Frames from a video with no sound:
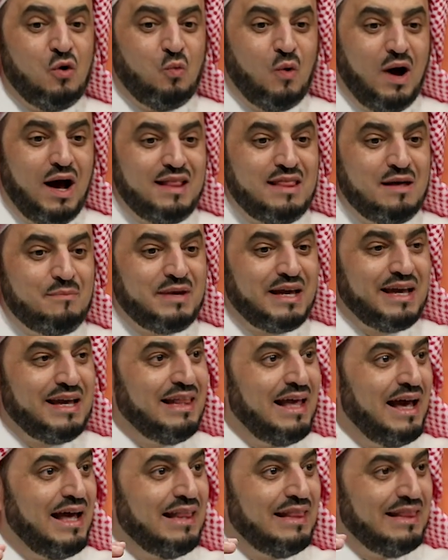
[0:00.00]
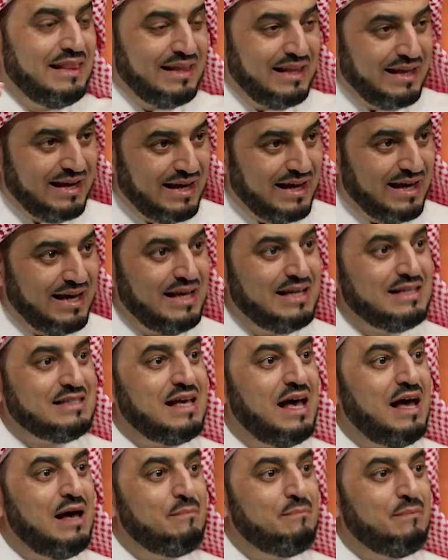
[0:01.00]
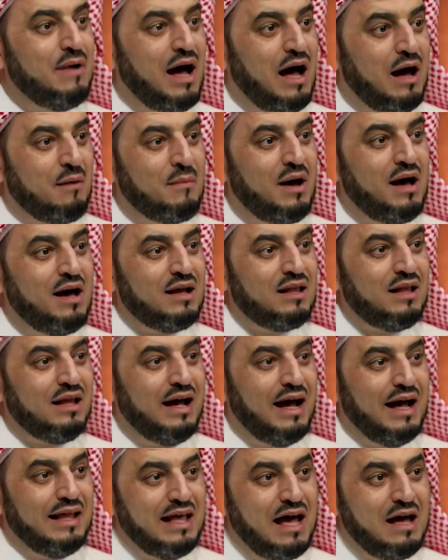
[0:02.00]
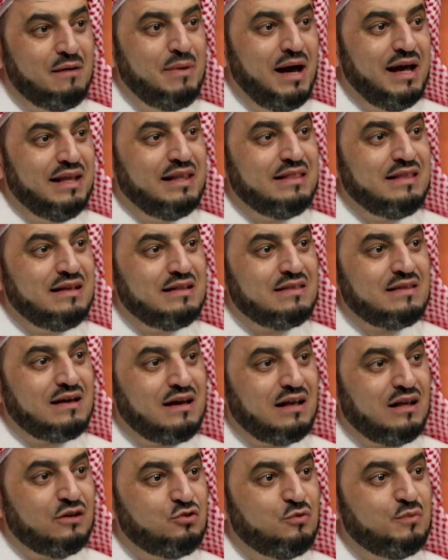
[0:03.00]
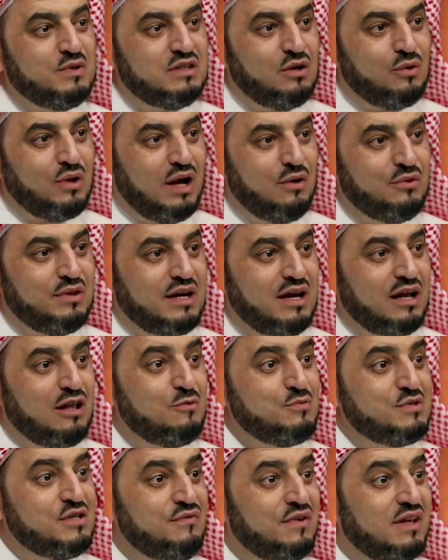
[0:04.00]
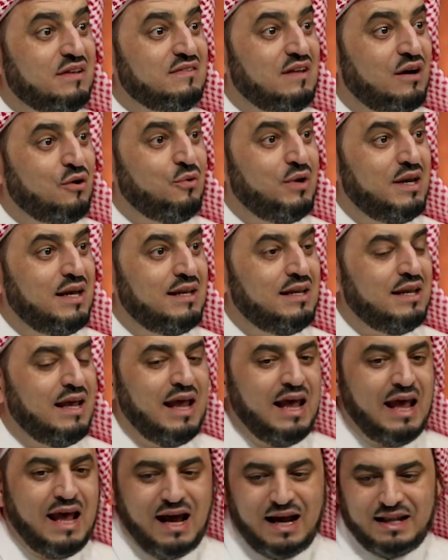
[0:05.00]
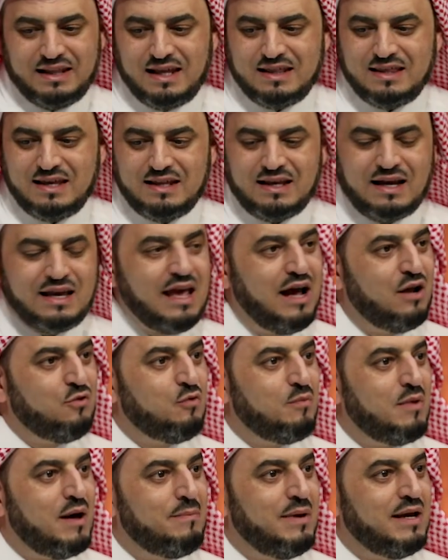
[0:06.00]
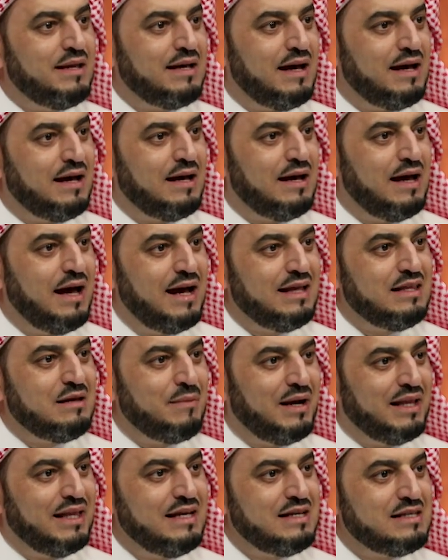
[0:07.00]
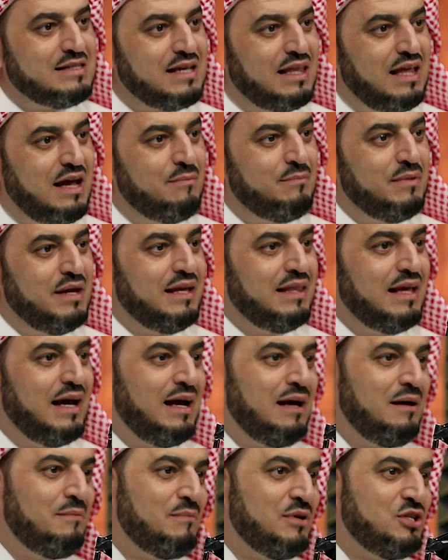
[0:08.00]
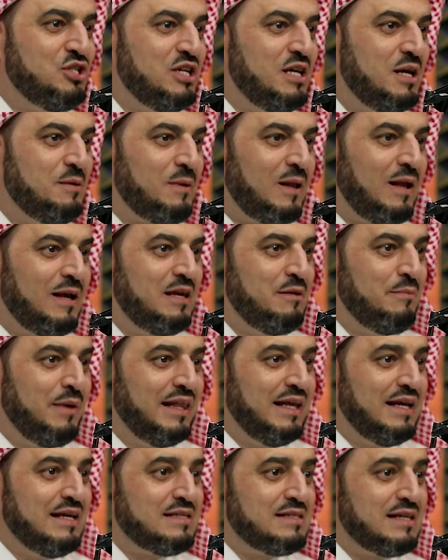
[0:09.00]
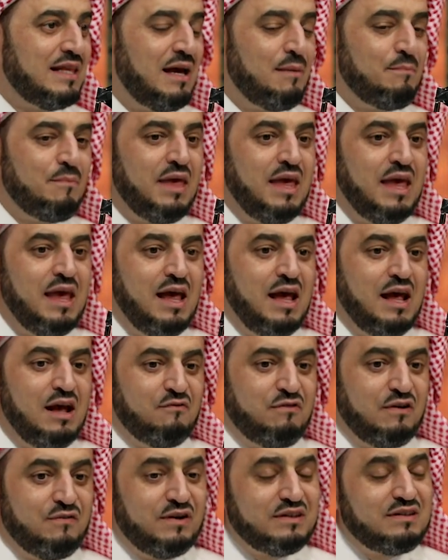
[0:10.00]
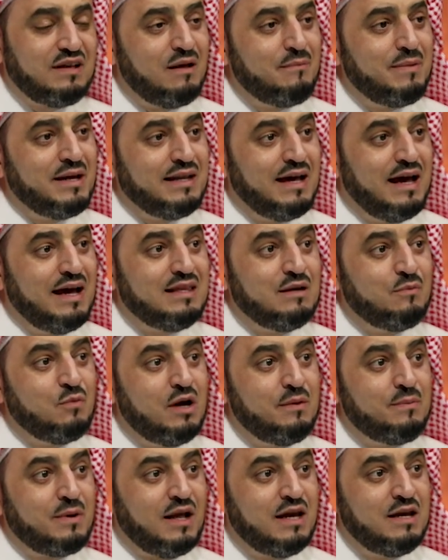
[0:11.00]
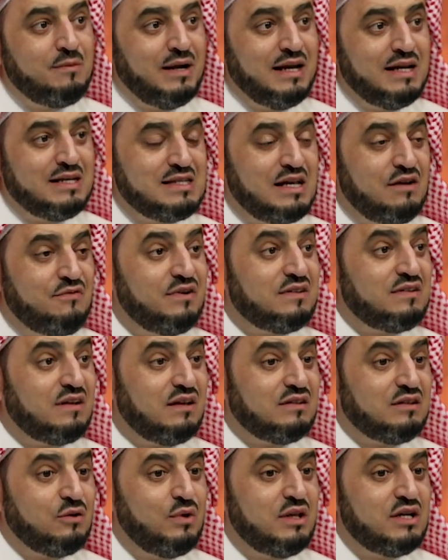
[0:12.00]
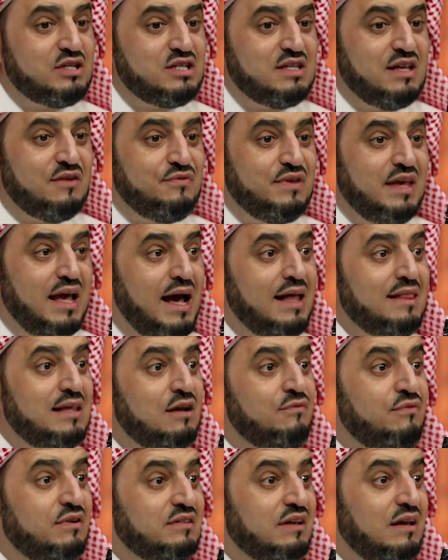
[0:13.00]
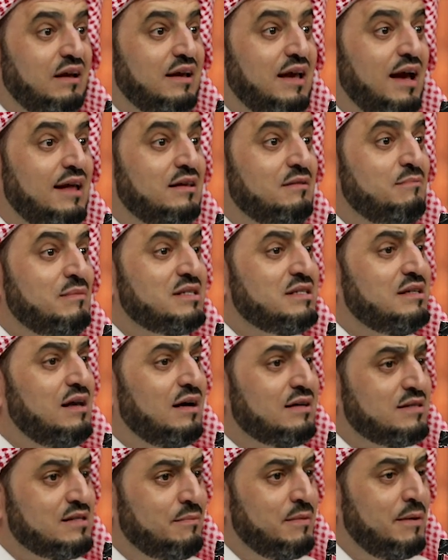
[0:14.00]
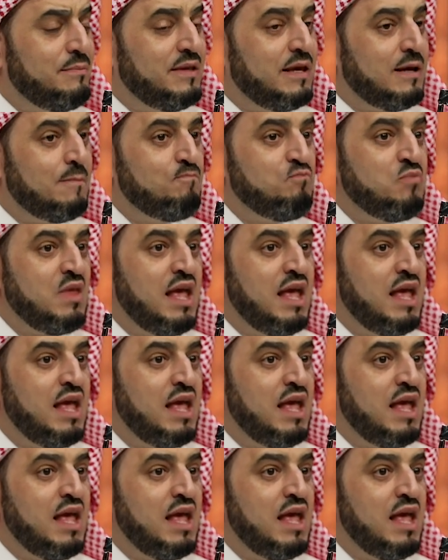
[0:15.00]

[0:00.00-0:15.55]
وهذا من خلال حساب أعمار الآباء الذين ذكرتهم التوراة وذكرهم سفر التكوين الذين كانوا ما بين آدم عليه السلام إلى مجيء إبراهيم عليه السلام في الفترة بين آدم وإبراهيم عليه السلام فترة طويلة جدا في هذه الفترة كان المسجد الأقصى مبني